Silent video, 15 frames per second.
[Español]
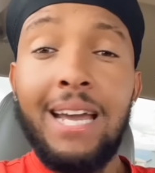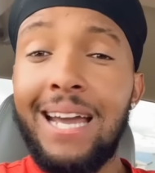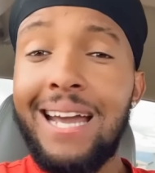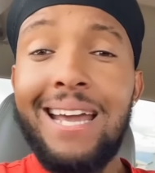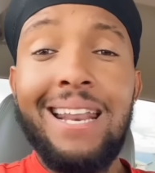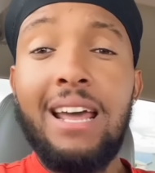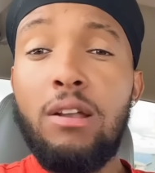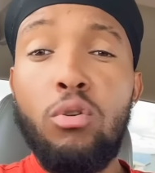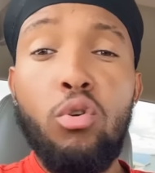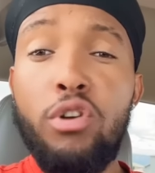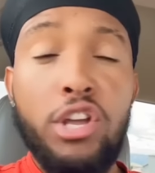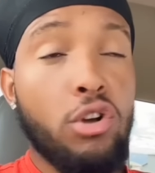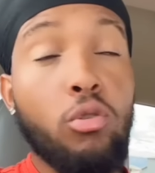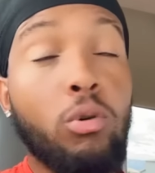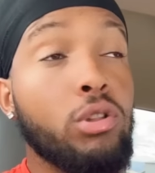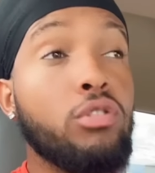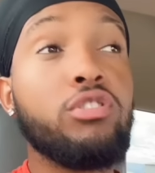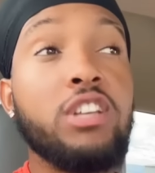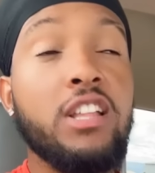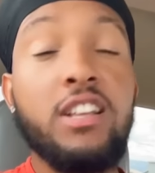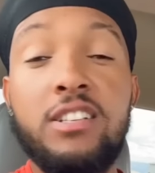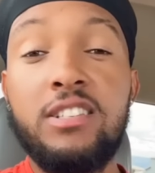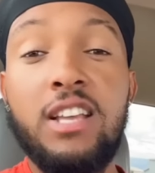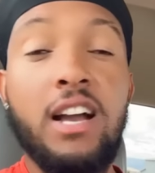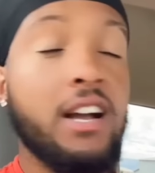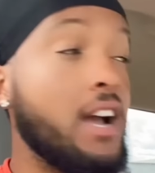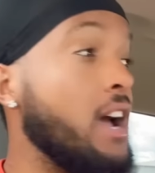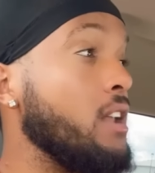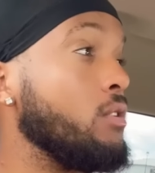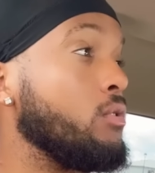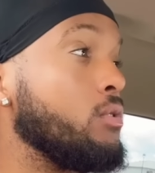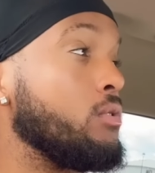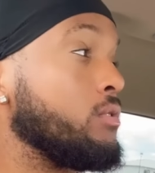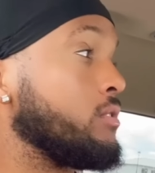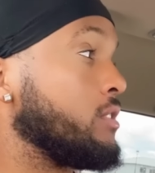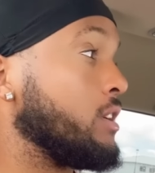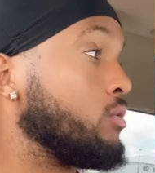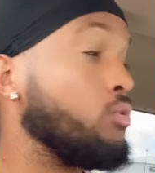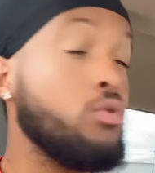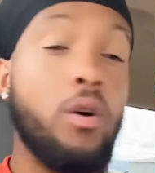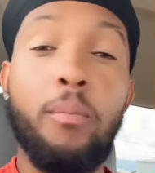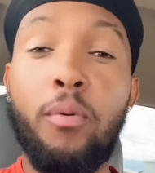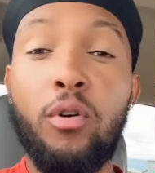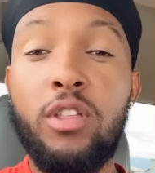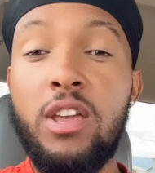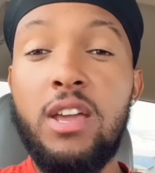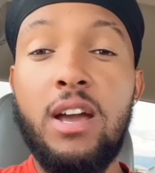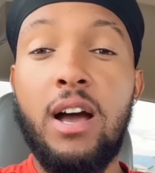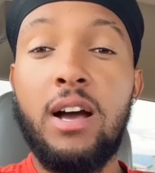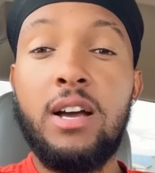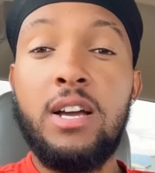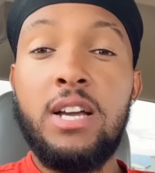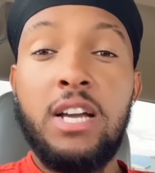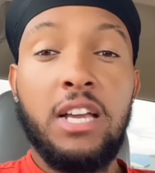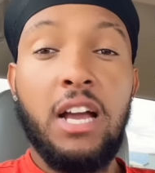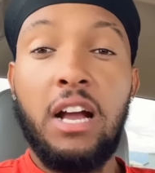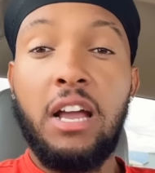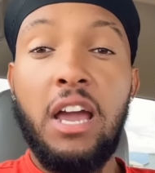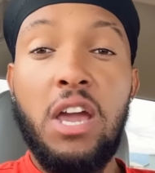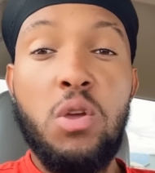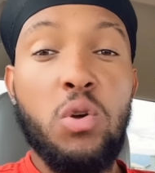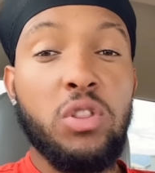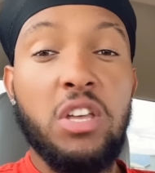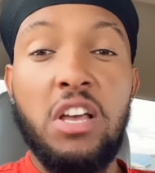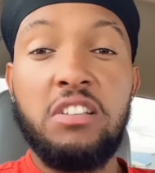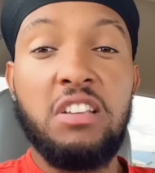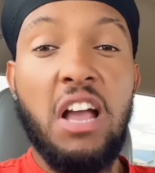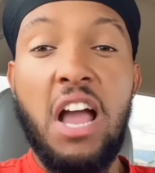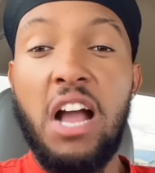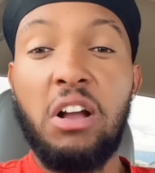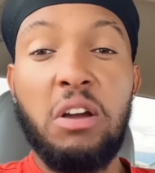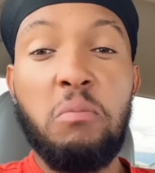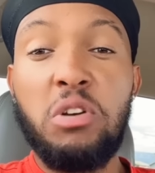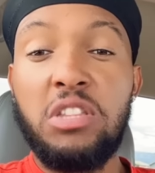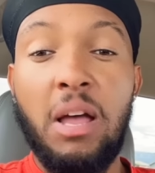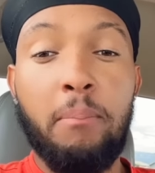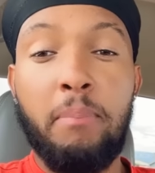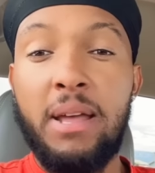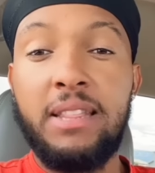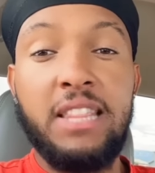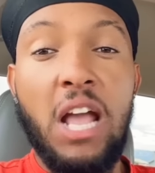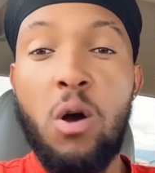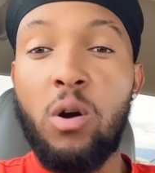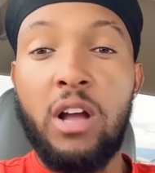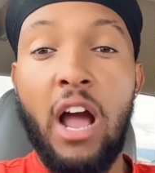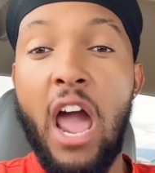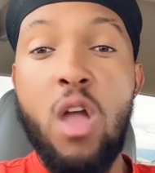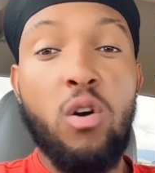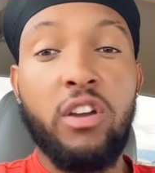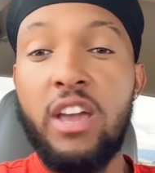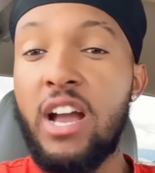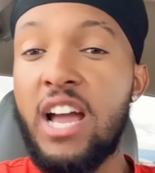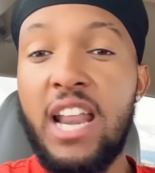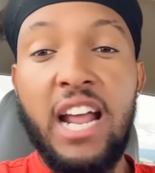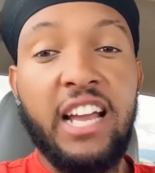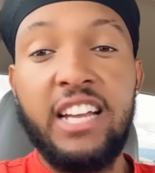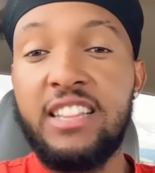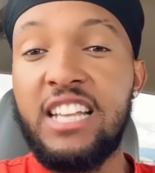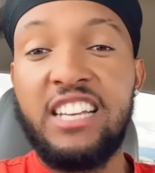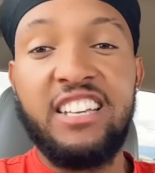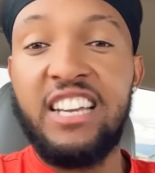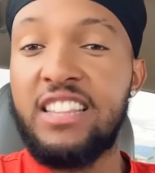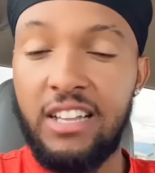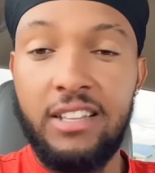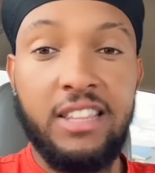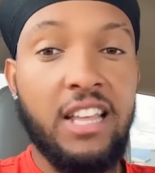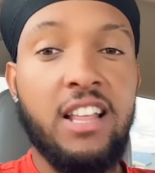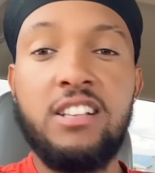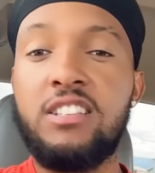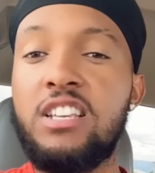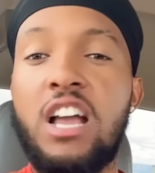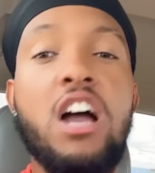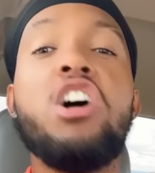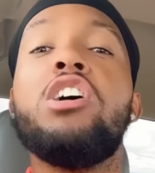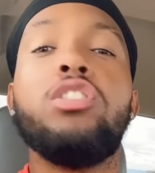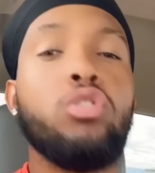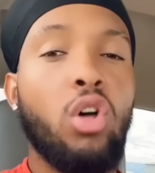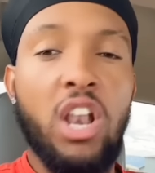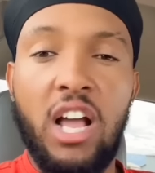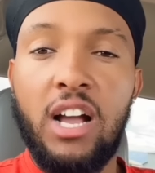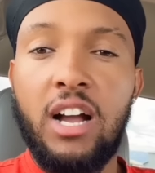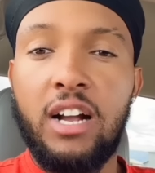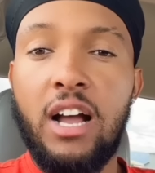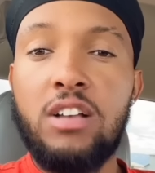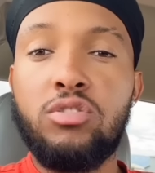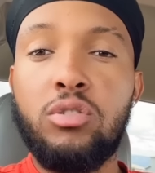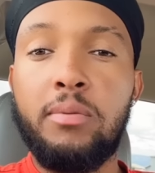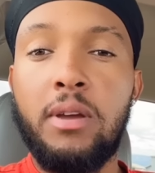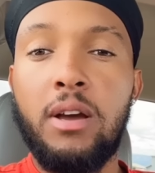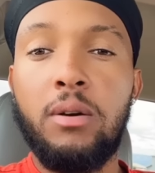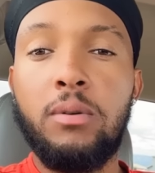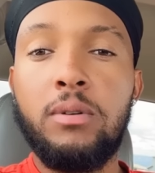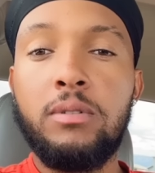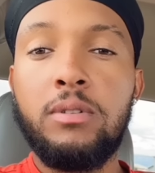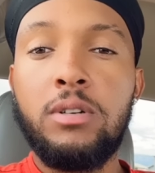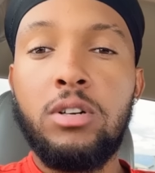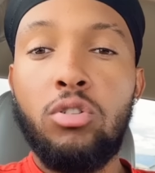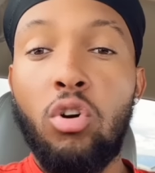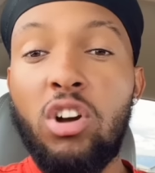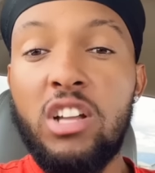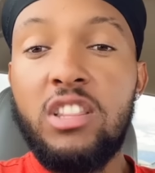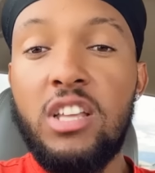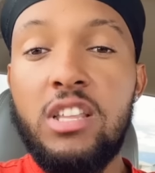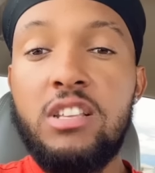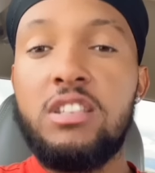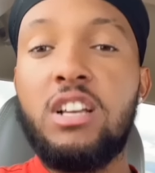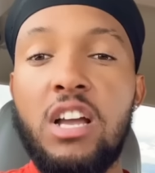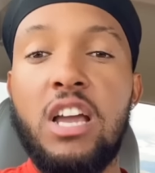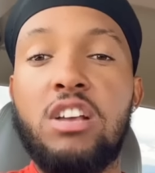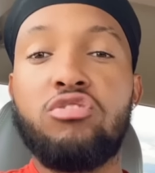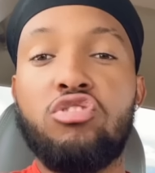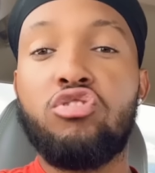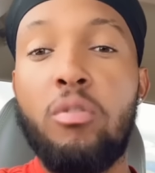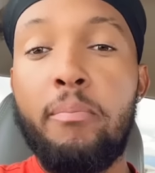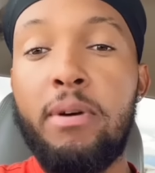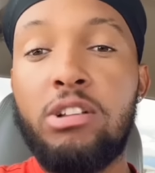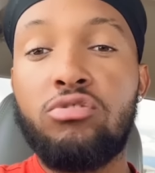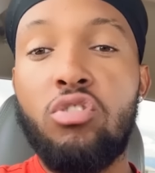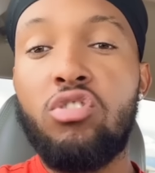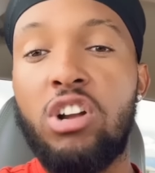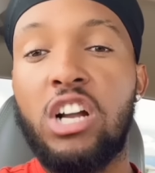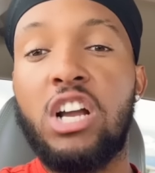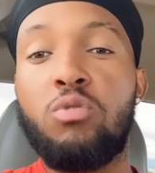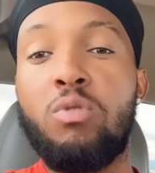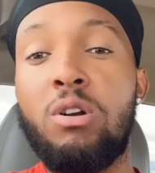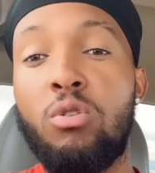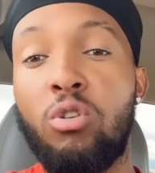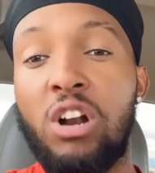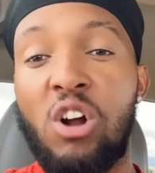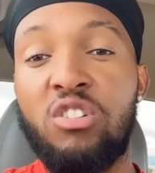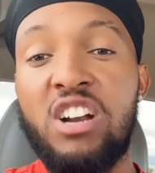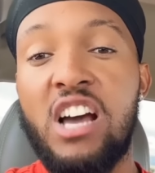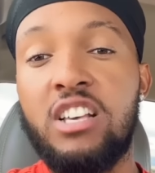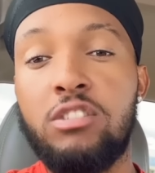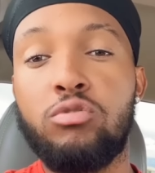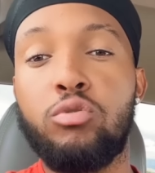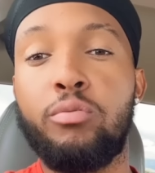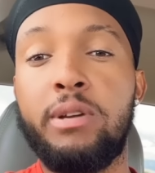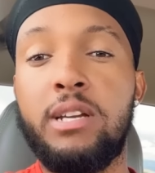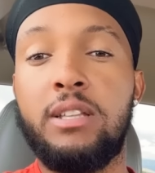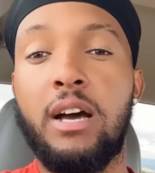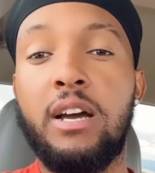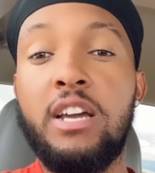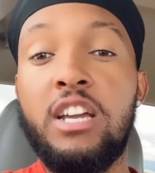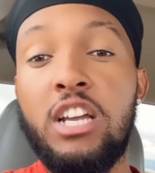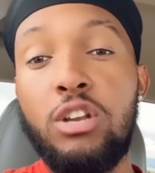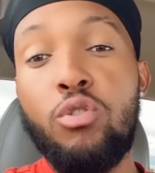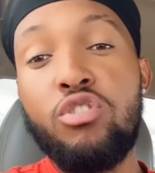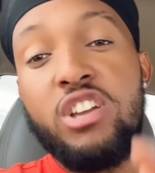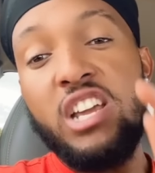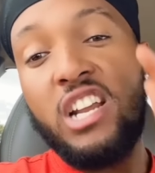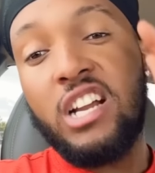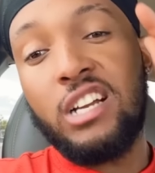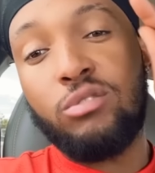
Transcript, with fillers: era el único cuando te decían algo que tú no podías, que aquello te decían, ah, ¿cómo estás pendejo que aquello? ¿Quién era que te, te, decía? No le haga caso, viejo. Lo que te dicen eso son personas que no han logrado nada en su vida y no quieren que